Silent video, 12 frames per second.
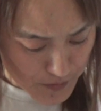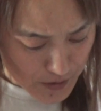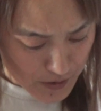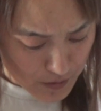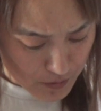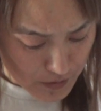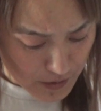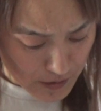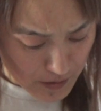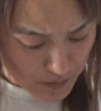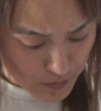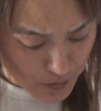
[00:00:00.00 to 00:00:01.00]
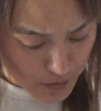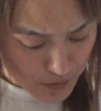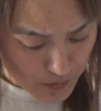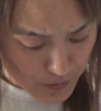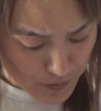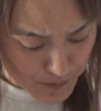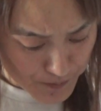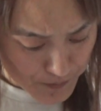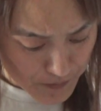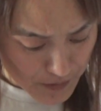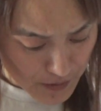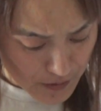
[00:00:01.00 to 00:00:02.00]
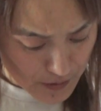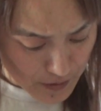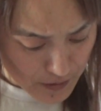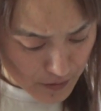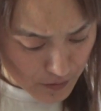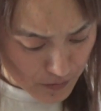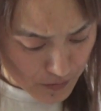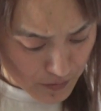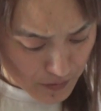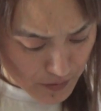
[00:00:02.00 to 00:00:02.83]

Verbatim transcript: 2と3がボリューム74